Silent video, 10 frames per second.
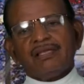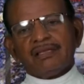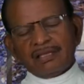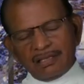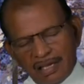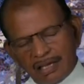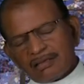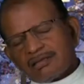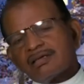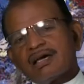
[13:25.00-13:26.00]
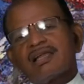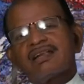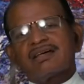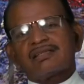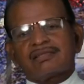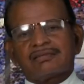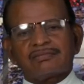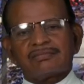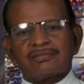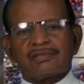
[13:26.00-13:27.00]
இந்த ஏருக்கு கல்யாணம் ஆகுது
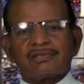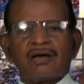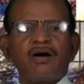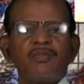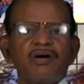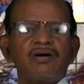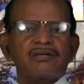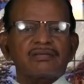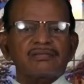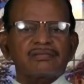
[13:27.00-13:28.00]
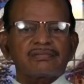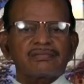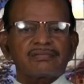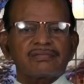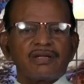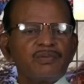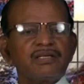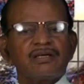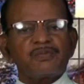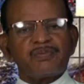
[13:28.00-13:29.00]
தாமார்
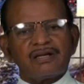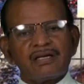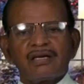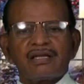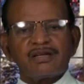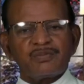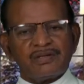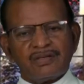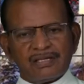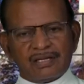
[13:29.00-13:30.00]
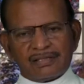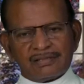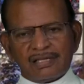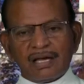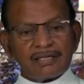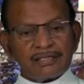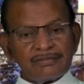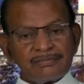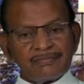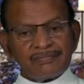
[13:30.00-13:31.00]
அப்படிங்கிற பெண்ணை கல்யாணம் பண்ணி வைக்கிறார் யார்
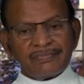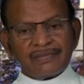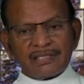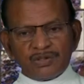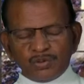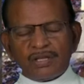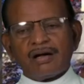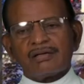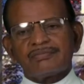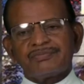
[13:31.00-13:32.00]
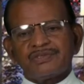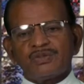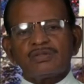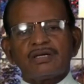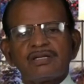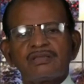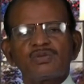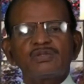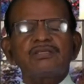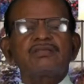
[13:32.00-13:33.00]
யூதா யூதான்னா
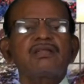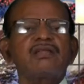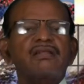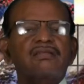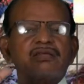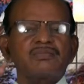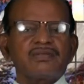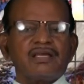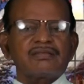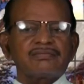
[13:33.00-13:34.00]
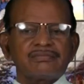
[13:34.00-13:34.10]
துதித்தல்னு அர்த்தம் ஐயா